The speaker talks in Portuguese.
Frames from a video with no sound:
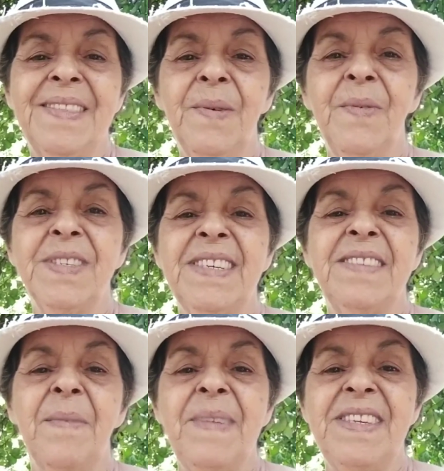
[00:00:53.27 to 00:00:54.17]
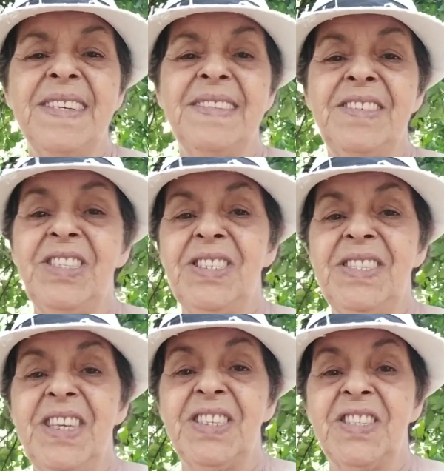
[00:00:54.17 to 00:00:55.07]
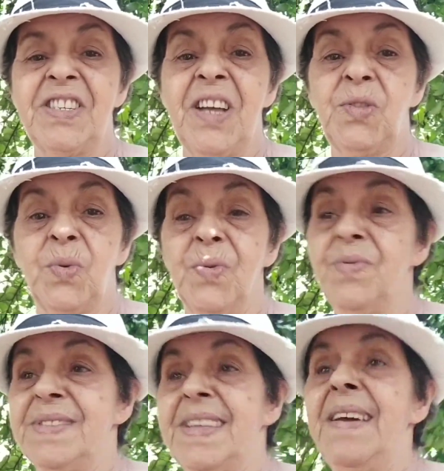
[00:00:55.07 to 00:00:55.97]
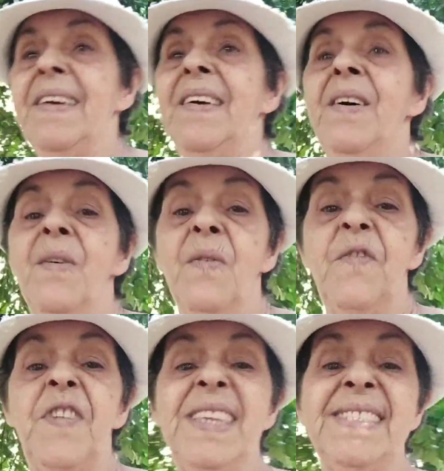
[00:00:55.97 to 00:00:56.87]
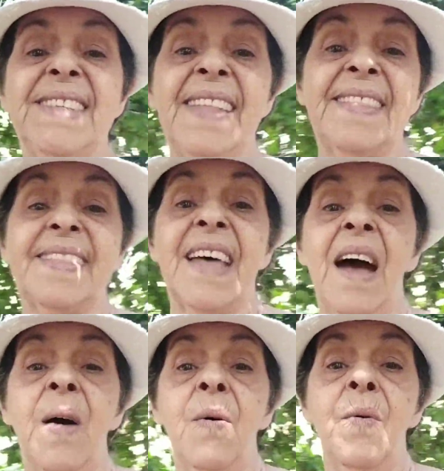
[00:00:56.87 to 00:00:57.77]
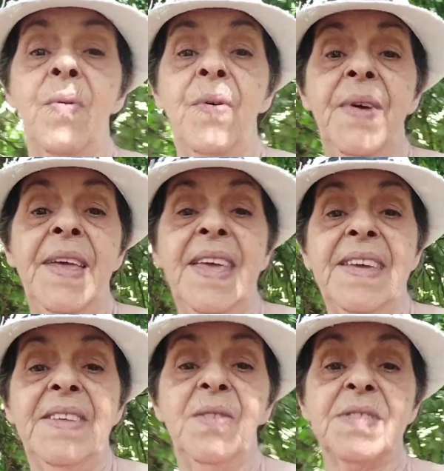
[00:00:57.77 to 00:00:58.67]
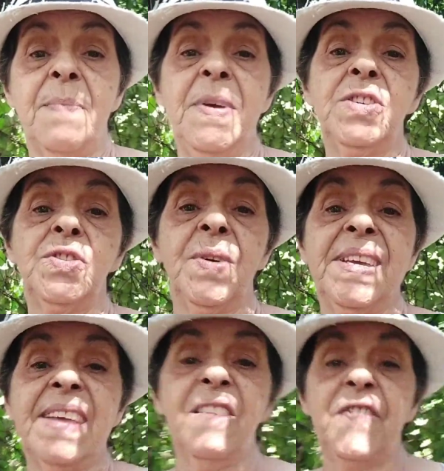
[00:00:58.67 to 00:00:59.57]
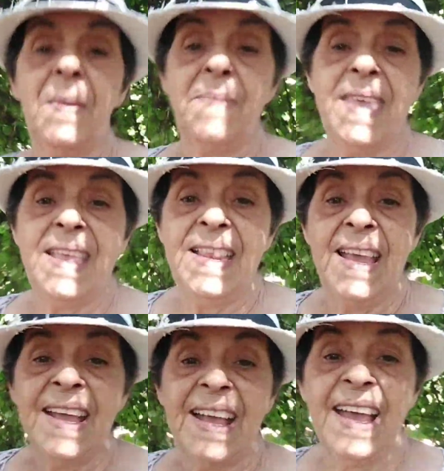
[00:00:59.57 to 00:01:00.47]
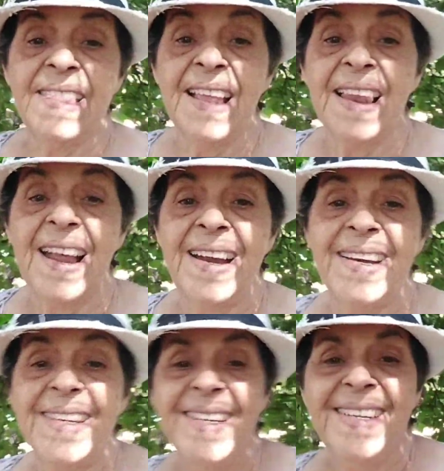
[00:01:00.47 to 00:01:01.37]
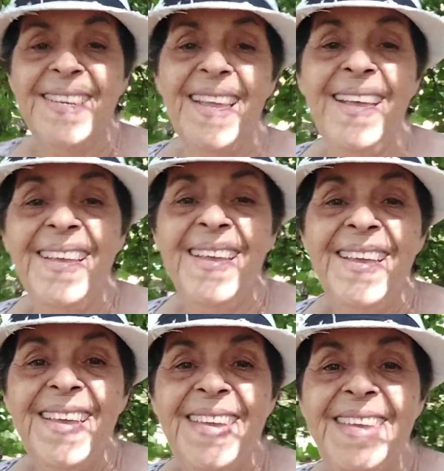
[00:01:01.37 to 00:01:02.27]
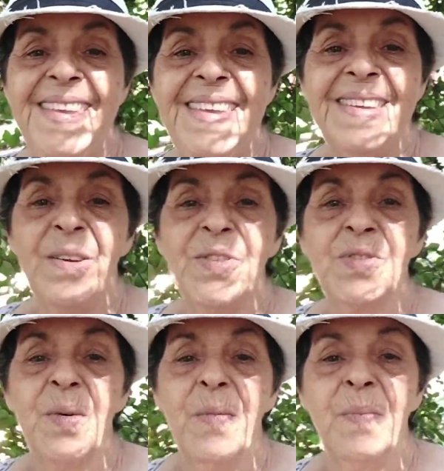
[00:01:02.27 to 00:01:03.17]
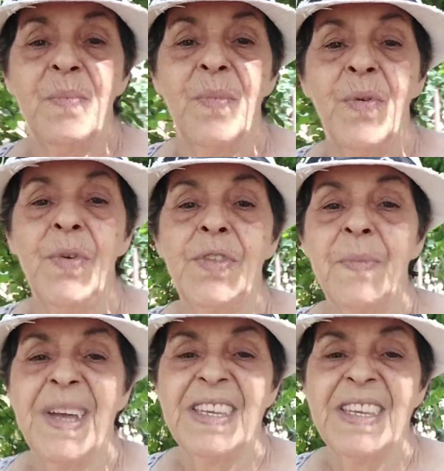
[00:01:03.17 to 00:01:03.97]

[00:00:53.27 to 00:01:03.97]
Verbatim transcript: Então, gostaria também de, de, desejar a todos, né? Um Feliz Natal. Que Deus abençoe cada família, cada lar, né? e que eu estou muito